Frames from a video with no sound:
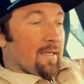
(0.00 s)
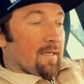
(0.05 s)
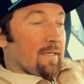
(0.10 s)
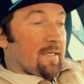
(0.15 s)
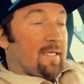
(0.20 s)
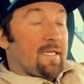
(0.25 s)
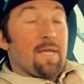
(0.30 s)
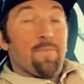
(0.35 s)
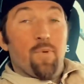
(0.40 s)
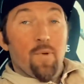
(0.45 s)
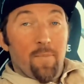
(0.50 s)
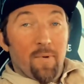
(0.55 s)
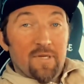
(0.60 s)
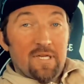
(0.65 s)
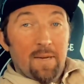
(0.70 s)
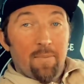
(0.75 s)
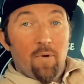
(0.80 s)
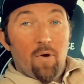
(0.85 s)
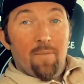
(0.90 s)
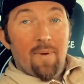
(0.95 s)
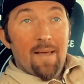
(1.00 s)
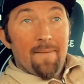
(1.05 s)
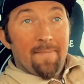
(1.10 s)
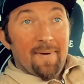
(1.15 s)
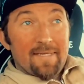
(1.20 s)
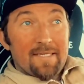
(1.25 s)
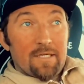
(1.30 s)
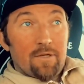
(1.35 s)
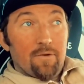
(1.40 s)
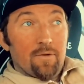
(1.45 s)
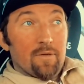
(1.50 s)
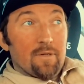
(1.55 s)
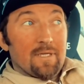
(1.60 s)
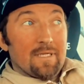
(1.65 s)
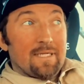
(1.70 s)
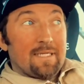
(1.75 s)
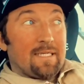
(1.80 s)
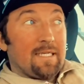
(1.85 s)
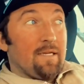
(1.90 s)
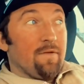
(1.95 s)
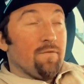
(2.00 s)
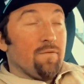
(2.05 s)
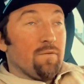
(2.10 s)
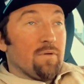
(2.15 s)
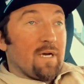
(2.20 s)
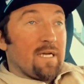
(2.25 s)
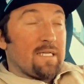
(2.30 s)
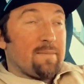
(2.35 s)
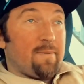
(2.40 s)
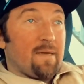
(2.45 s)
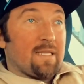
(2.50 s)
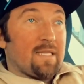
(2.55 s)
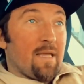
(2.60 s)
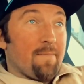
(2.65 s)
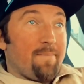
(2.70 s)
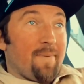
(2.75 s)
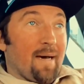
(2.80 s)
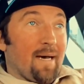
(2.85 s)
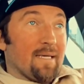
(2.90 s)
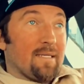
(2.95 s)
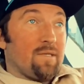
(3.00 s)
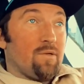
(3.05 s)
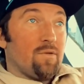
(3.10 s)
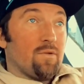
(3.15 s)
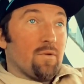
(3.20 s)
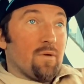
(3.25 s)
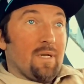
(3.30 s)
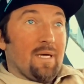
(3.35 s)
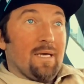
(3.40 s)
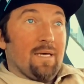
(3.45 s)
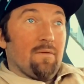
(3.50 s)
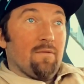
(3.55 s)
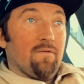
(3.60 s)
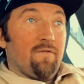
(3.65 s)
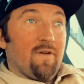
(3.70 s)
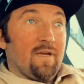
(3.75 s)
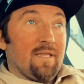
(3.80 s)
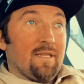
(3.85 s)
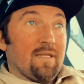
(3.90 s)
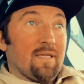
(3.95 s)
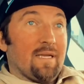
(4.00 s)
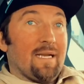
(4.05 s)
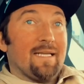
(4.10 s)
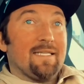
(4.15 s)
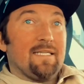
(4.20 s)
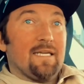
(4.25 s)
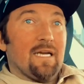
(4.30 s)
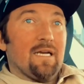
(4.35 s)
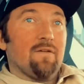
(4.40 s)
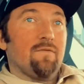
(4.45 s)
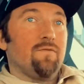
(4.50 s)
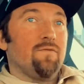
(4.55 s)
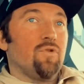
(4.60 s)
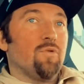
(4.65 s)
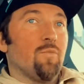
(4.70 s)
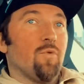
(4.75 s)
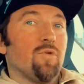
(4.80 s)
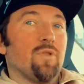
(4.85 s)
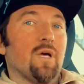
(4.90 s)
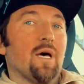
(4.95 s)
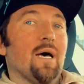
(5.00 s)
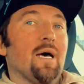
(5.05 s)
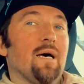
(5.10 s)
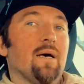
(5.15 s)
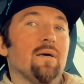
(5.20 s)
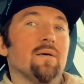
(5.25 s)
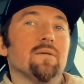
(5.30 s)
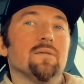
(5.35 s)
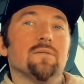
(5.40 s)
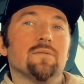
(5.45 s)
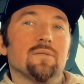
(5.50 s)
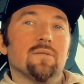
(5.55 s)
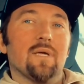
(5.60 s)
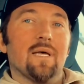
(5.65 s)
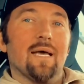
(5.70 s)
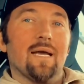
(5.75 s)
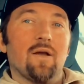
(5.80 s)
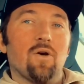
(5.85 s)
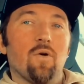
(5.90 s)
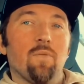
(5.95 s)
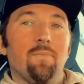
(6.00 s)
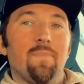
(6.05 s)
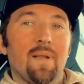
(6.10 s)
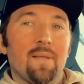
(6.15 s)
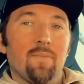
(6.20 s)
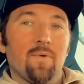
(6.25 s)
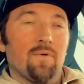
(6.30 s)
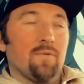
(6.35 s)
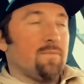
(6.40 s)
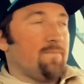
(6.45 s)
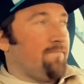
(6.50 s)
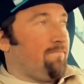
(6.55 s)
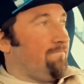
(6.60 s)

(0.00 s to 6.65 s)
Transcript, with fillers: Ce qui peut poser problème parce que si vous respectez pas ce temps-là, en fait, la DIAC vous demandera un complément.